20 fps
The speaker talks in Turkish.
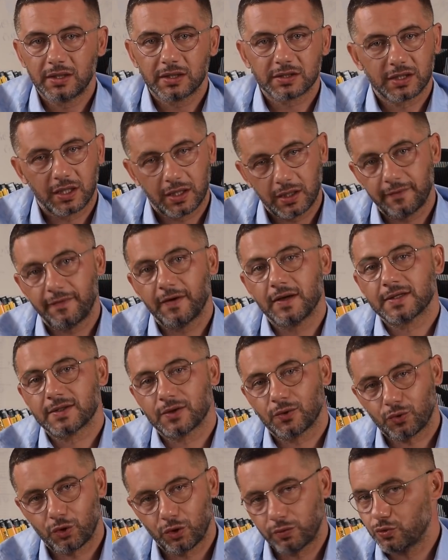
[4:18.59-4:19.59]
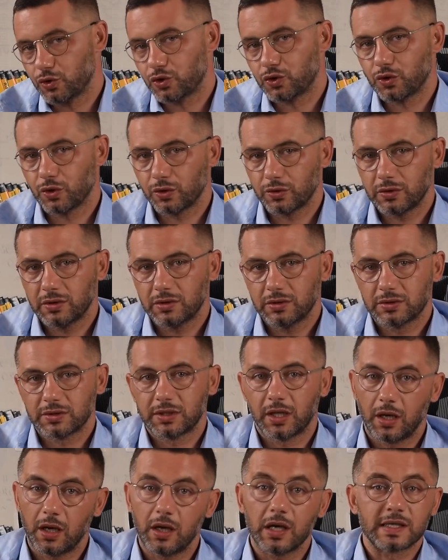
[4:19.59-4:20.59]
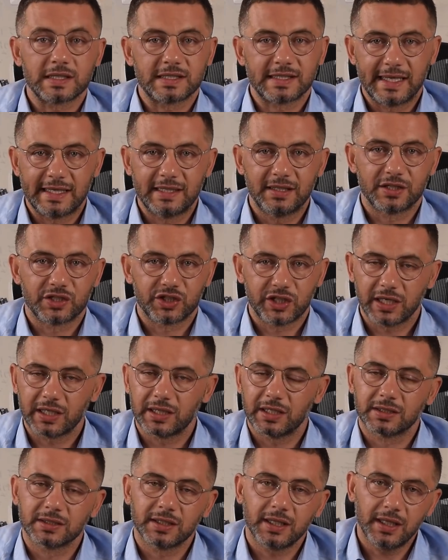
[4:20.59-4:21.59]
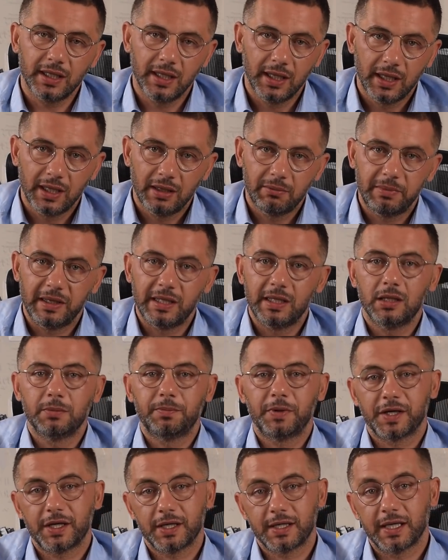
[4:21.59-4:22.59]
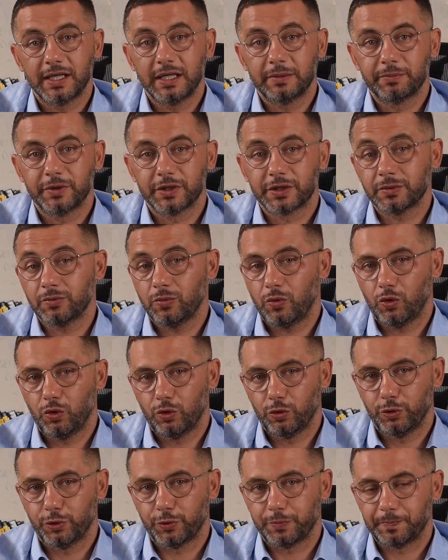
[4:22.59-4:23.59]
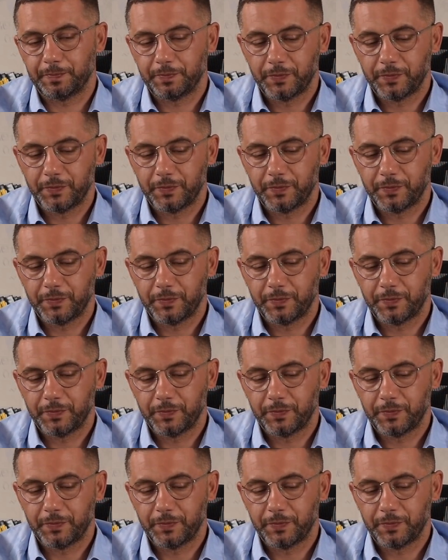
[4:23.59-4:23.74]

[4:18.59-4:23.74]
daha fazla komisyon daha az gelir şeklinde belli para kayıplarım oldu.